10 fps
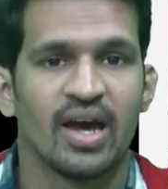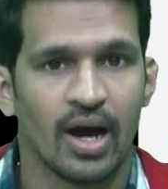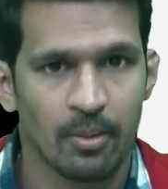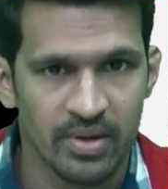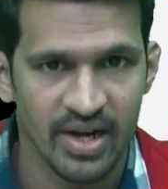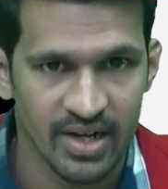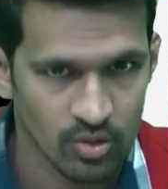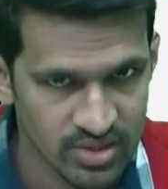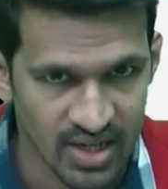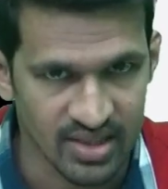अपडेटेड हो
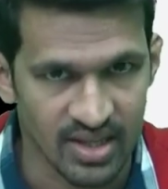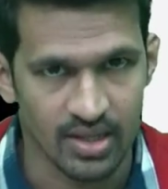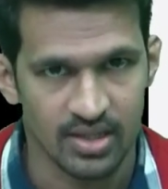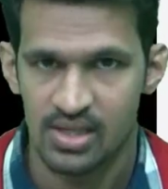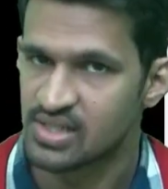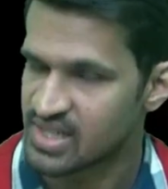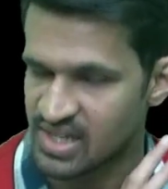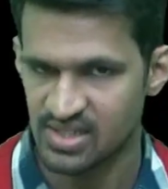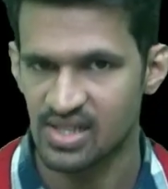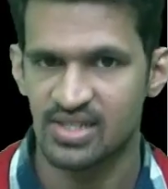जाते हैं
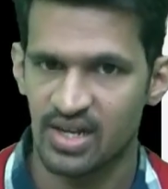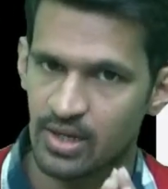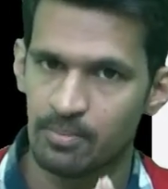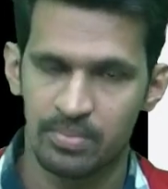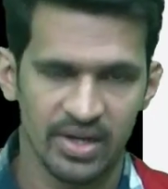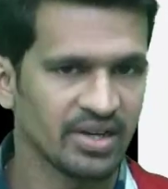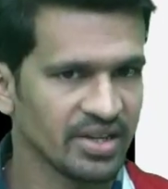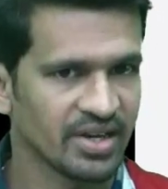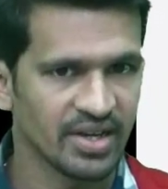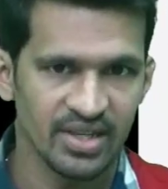sectionals are completely
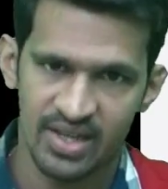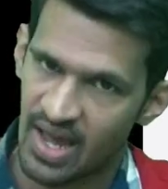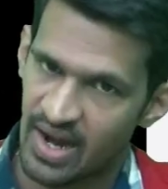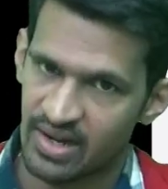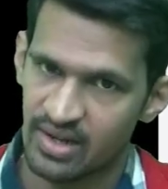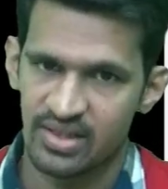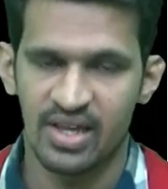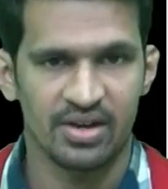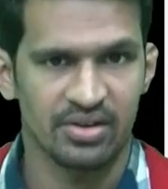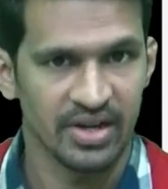ready and they are
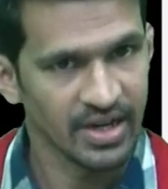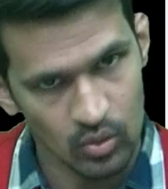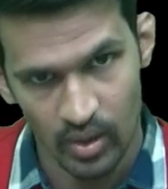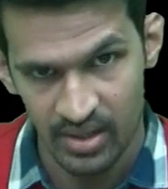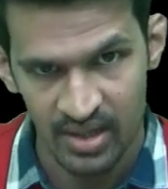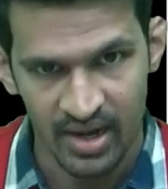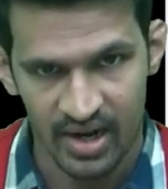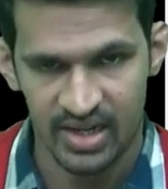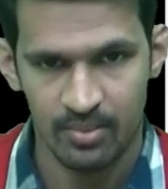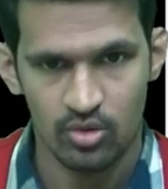ready to at
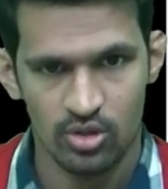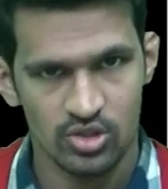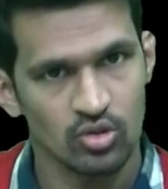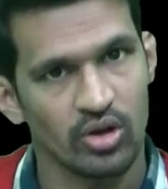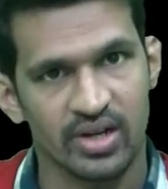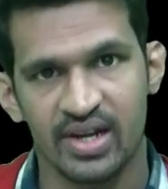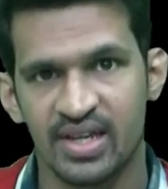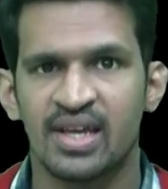attempt also already